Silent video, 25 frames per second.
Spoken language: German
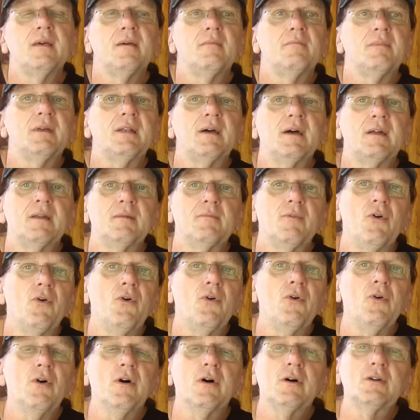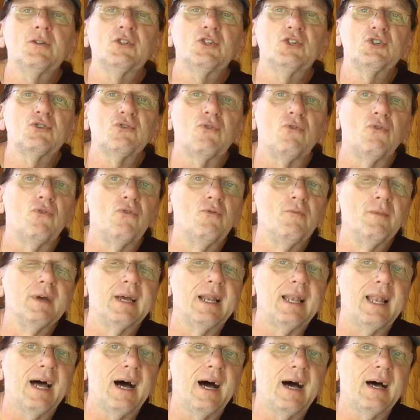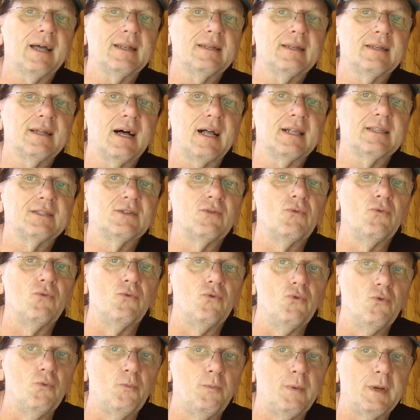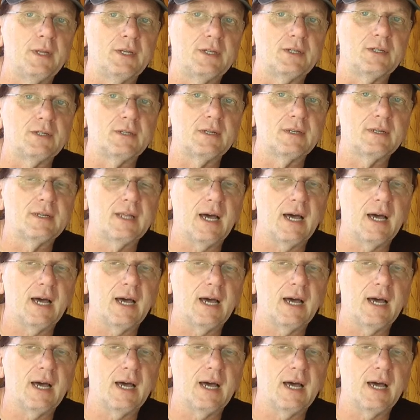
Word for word: mit einem höheren Strom geladen als üblich.